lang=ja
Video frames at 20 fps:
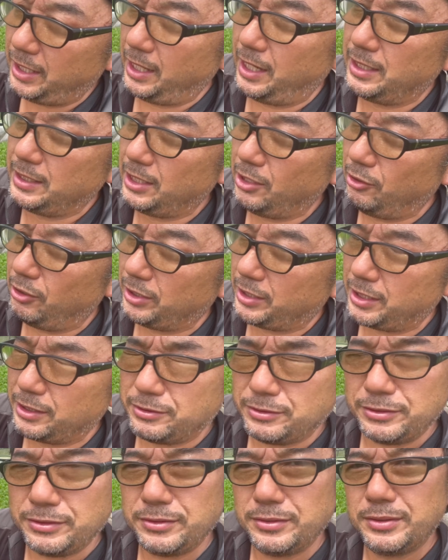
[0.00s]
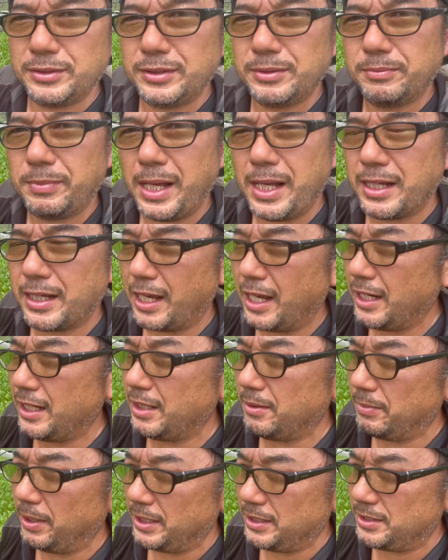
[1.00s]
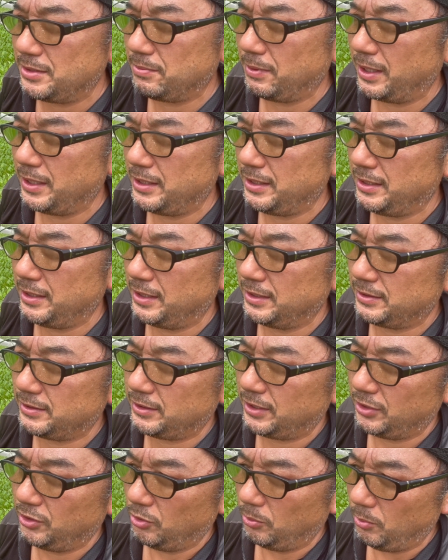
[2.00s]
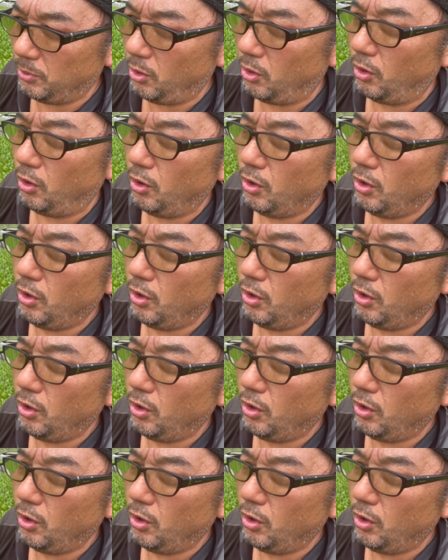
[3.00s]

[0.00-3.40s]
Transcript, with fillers: 穴を開ける板があれば一番いいんですけども、